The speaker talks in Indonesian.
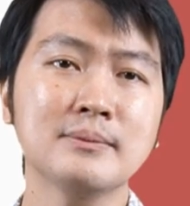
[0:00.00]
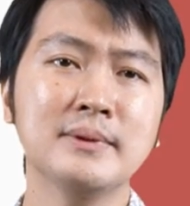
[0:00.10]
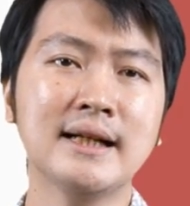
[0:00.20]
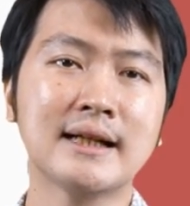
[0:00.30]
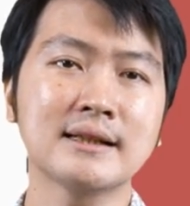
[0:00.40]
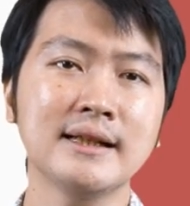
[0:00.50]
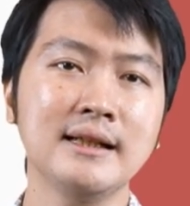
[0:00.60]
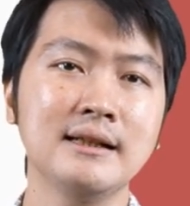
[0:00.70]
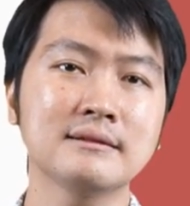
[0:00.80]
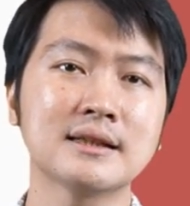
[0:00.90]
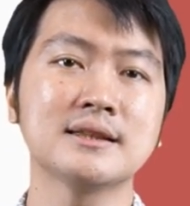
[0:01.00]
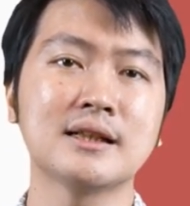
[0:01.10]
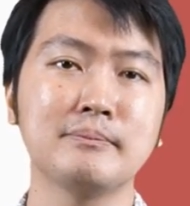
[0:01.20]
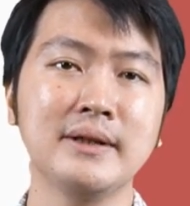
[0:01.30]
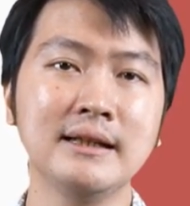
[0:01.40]
sebenarnya
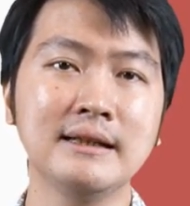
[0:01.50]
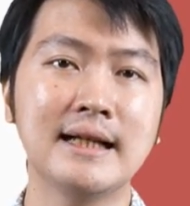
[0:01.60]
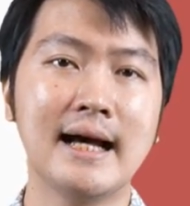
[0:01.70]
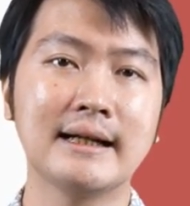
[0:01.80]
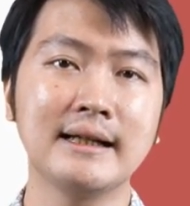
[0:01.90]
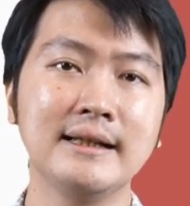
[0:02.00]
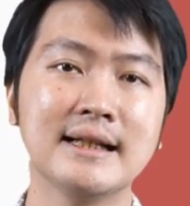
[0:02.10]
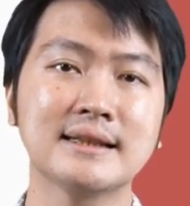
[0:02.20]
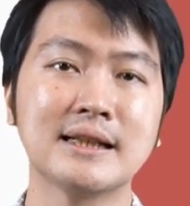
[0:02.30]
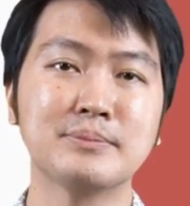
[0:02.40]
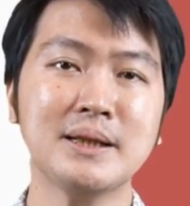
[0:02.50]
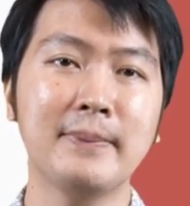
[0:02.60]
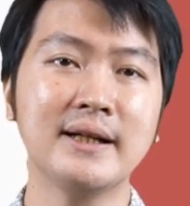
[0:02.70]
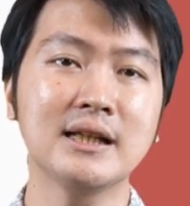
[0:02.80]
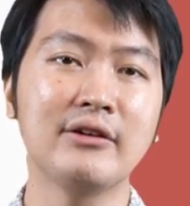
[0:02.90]
tercermin dari deskripsi
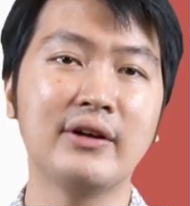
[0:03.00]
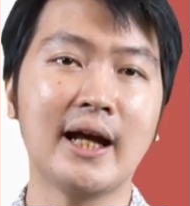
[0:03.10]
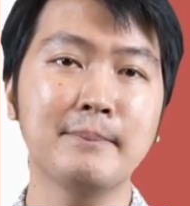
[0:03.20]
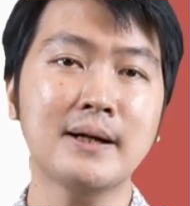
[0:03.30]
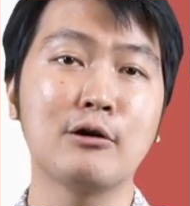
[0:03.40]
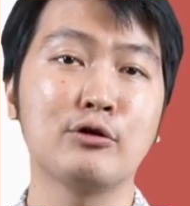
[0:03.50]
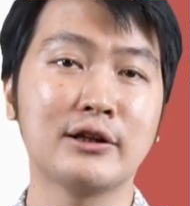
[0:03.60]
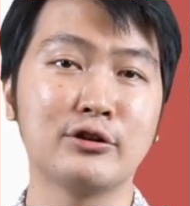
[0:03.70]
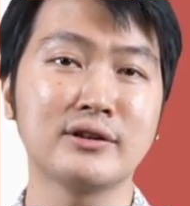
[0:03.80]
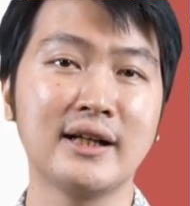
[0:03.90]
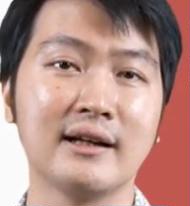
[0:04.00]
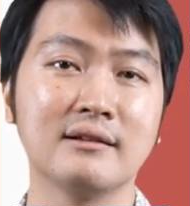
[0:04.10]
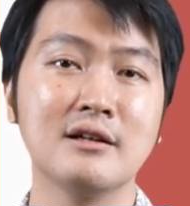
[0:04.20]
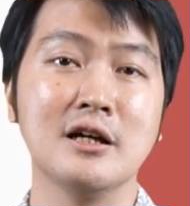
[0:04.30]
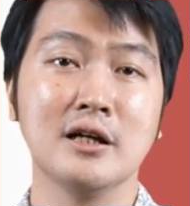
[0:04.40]
pada TVM kalkulatornya
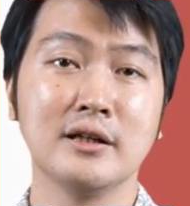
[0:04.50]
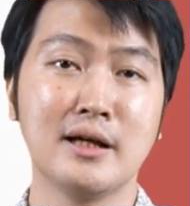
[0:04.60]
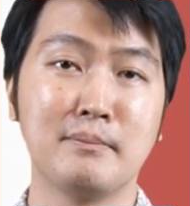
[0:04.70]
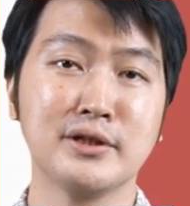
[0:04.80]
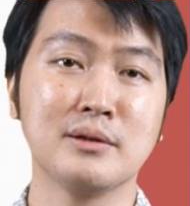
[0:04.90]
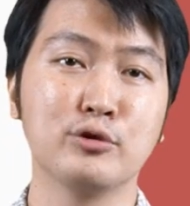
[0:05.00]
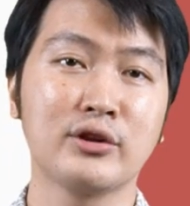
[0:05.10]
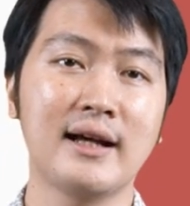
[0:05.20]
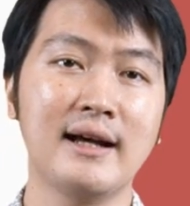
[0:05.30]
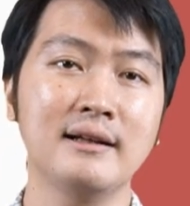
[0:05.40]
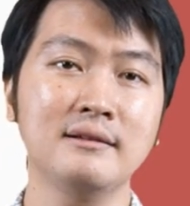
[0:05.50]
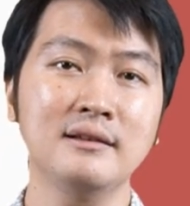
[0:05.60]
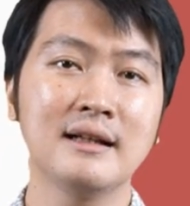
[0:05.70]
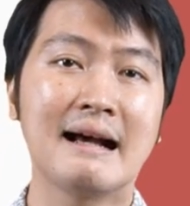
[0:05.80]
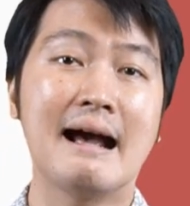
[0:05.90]
yang menyebutkan
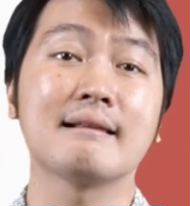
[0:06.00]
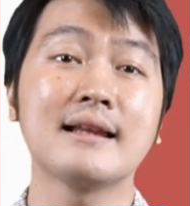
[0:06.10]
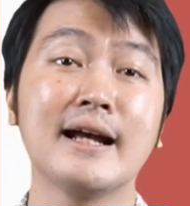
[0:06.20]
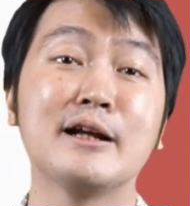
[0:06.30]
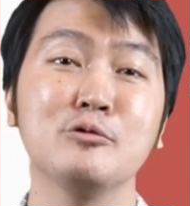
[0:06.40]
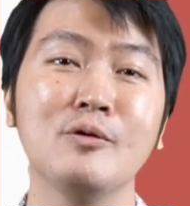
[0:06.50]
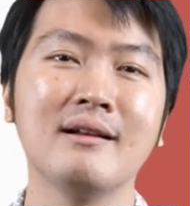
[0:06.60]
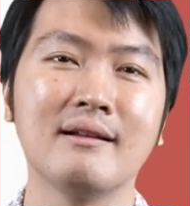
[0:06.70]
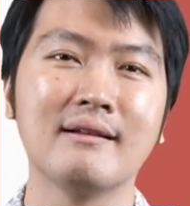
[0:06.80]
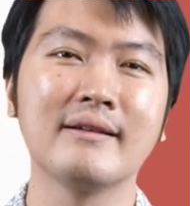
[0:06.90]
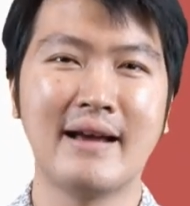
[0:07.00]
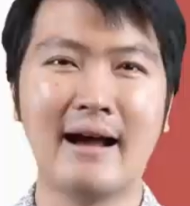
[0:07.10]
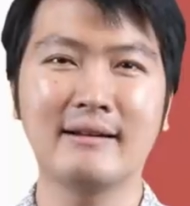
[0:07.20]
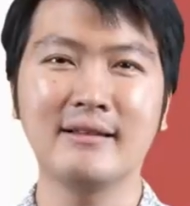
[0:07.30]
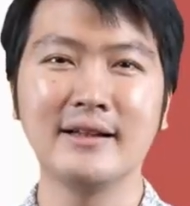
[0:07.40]
kata annual yang
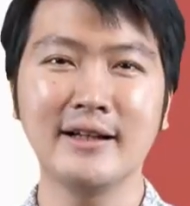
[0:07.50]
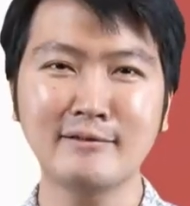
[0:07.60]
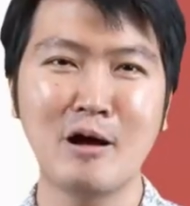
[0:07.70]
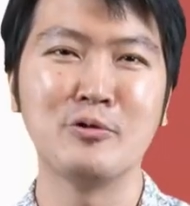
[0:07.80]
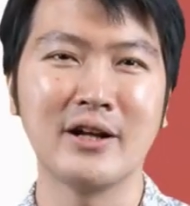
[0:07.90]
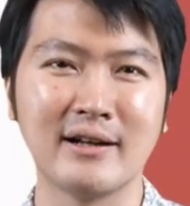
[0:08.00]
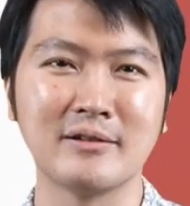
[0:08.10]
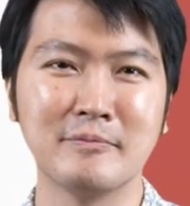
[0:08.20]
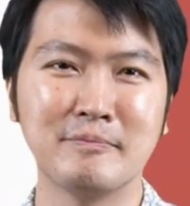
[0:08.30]
artinya tahunan.